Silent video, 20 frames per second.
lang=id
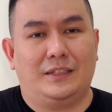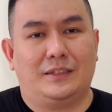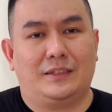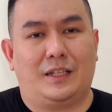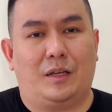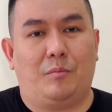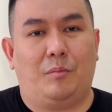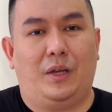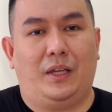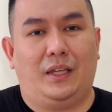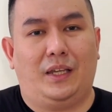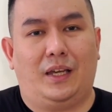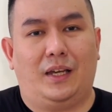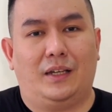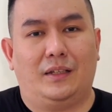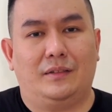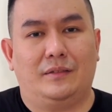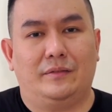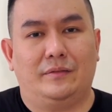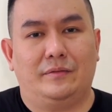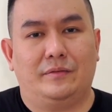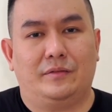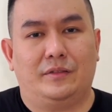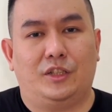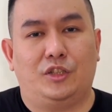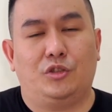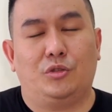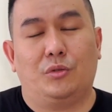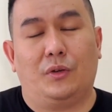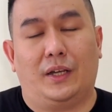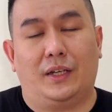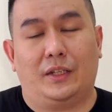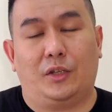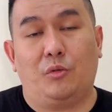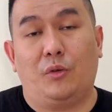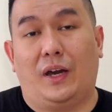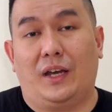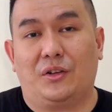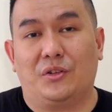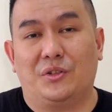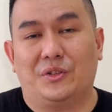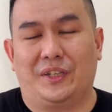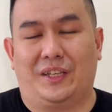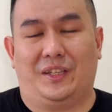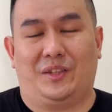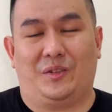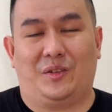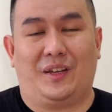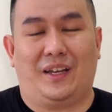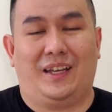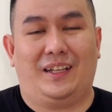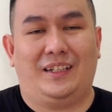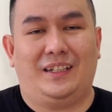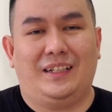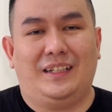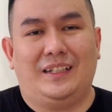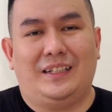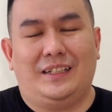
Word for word: sama yang dijual di warung gitu kan.